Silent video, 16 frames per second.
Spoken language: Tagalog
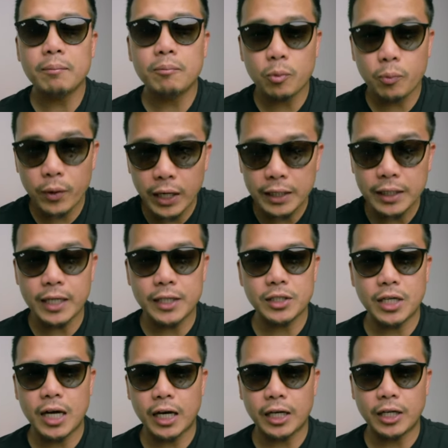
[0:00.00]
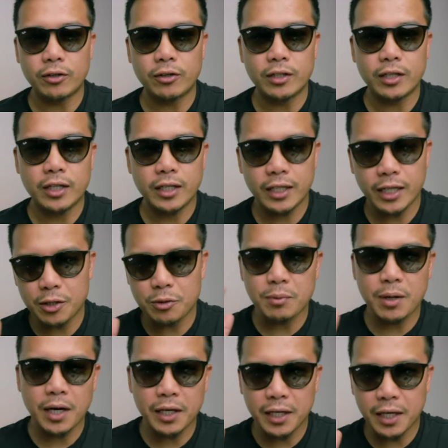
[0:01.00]
pupwede na sa akin yon Yan yung
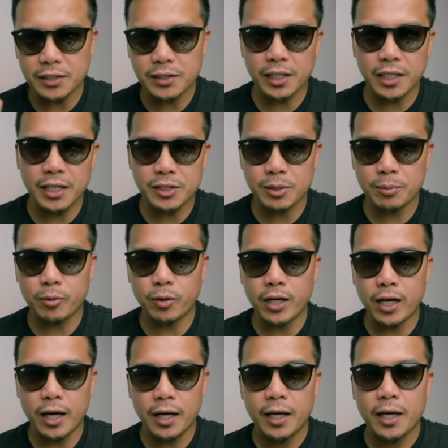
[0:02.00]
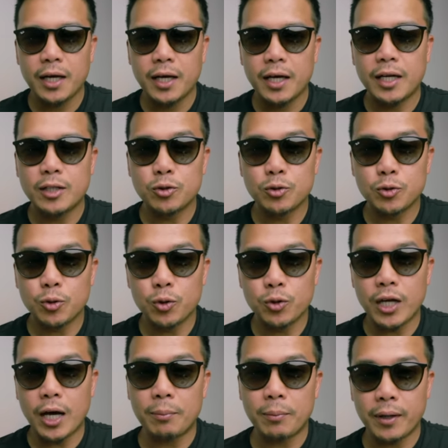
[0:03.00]
mga nasa isip ko na susunod
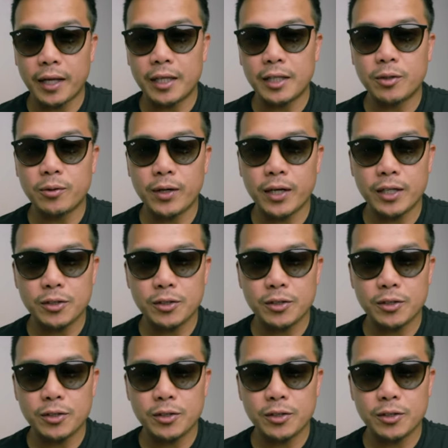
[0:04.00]
na upgrade ko eh.